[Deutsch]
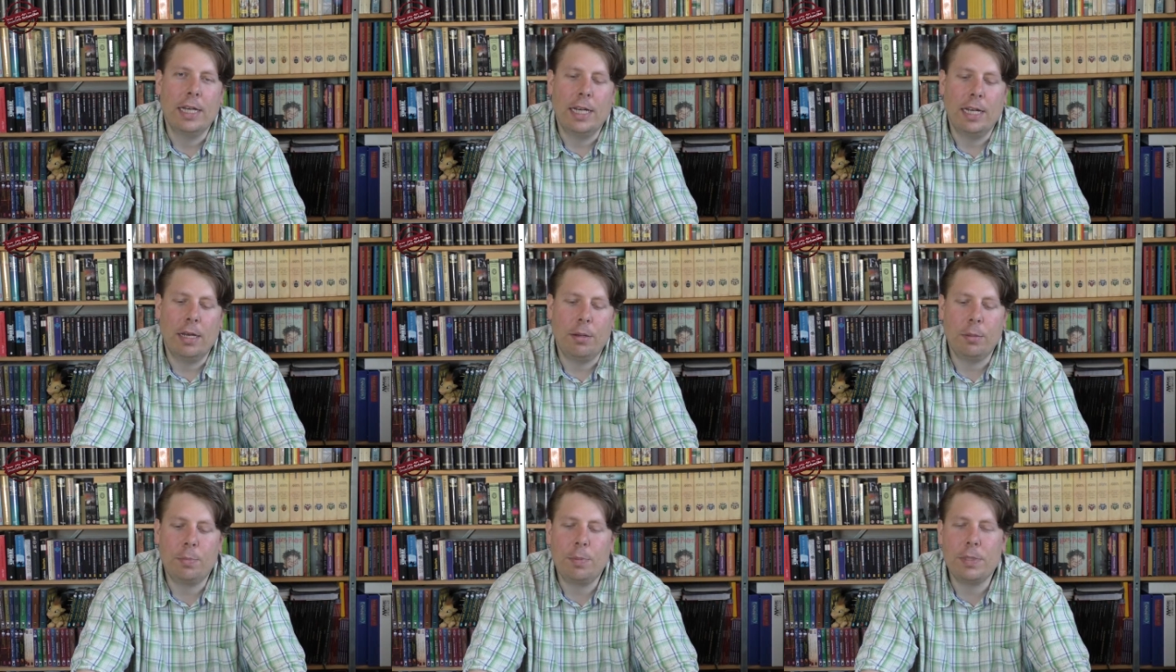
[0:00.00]

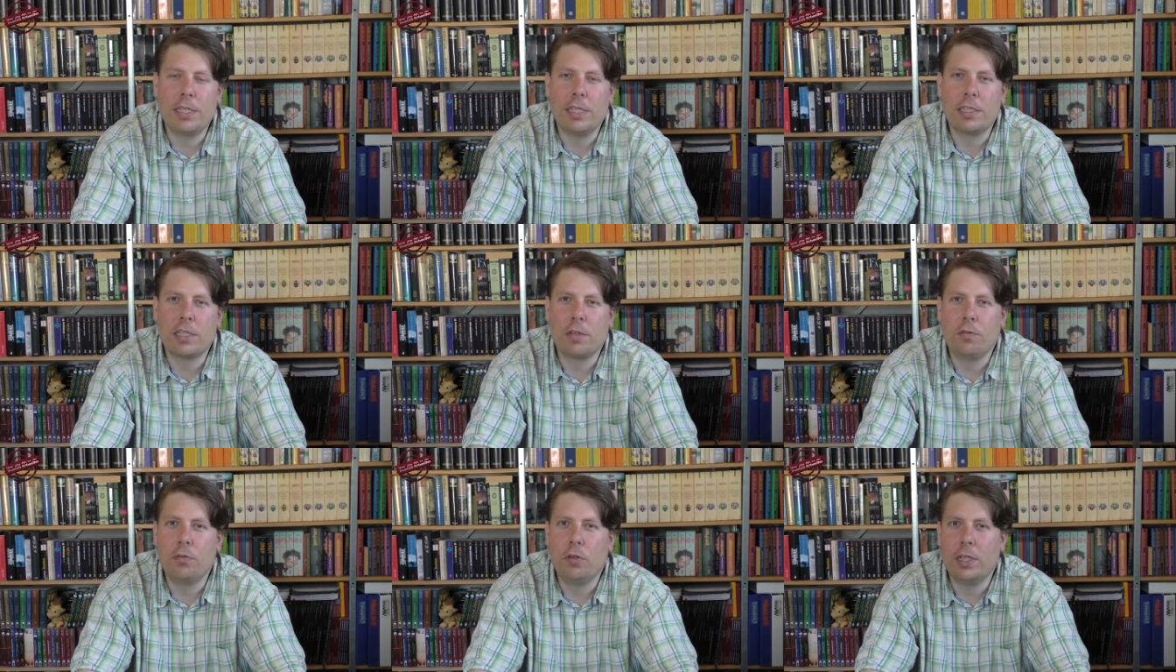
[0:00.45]
Da habe ich ein bisschen
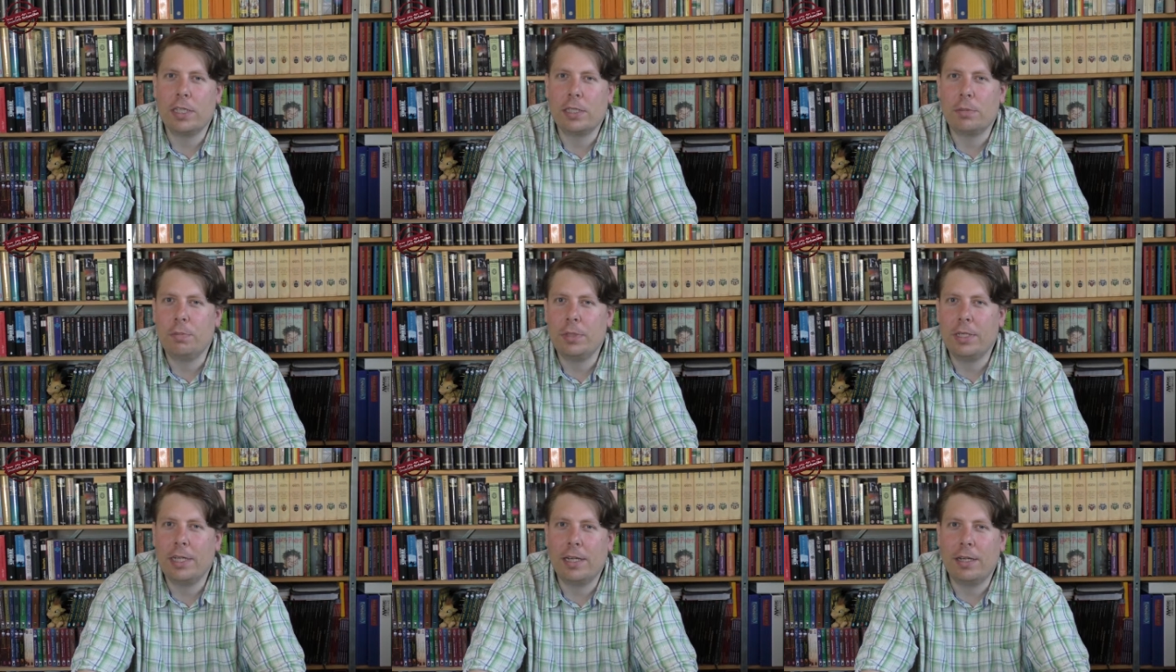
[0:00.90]
das Gefühl,
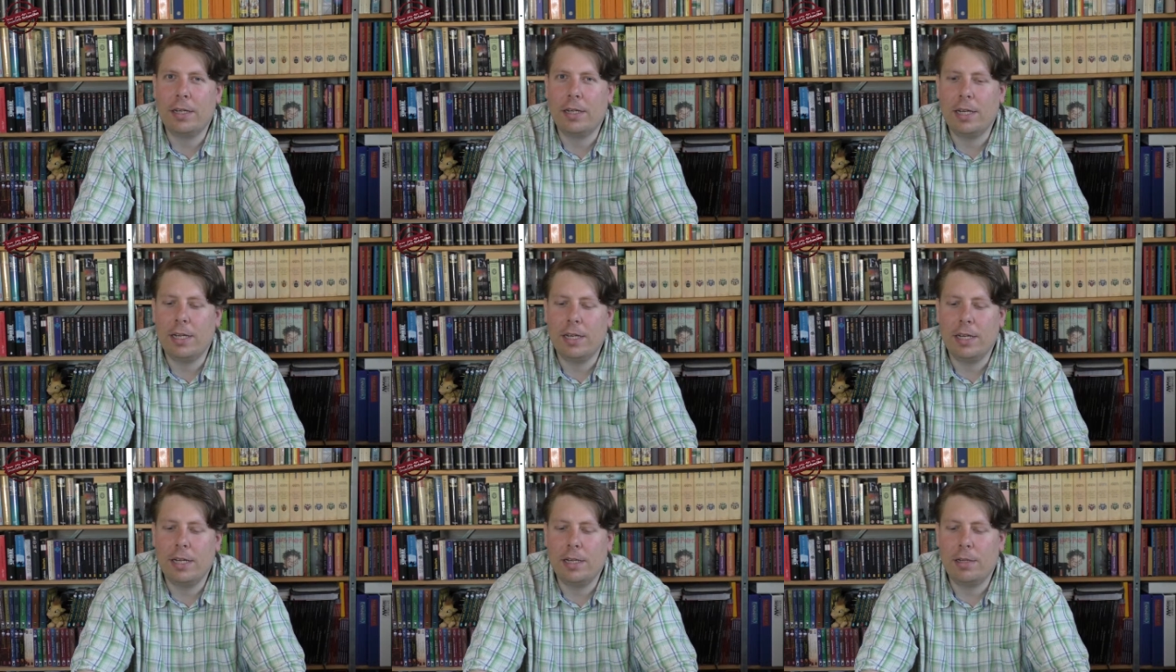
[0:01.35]
dass
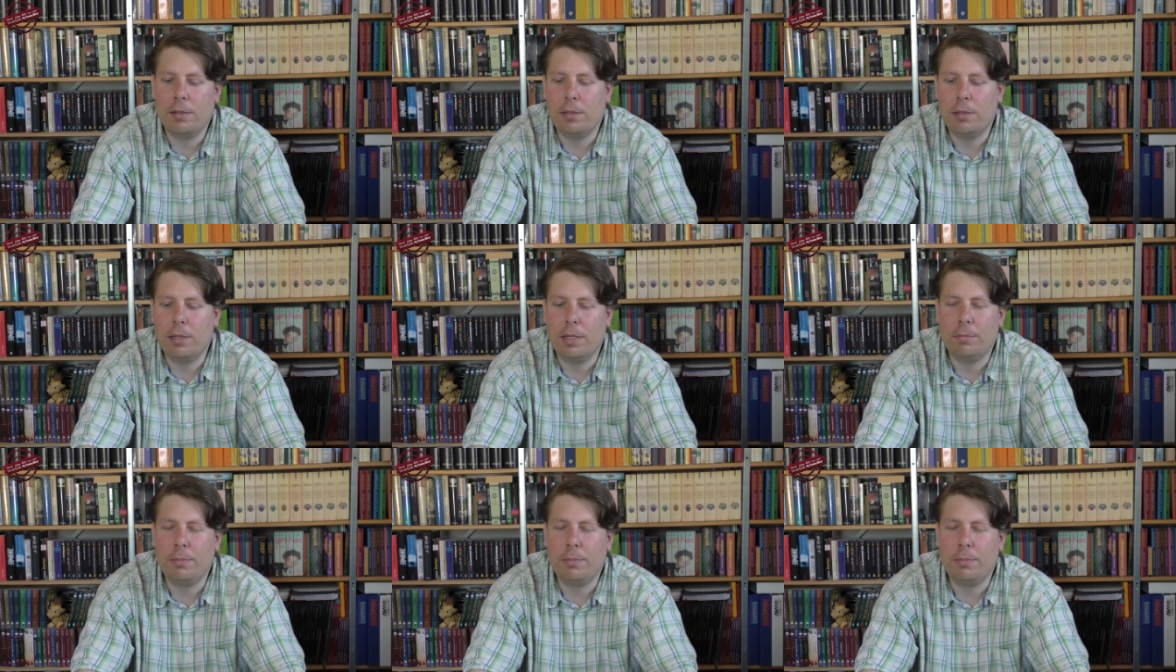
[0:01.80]
Michael,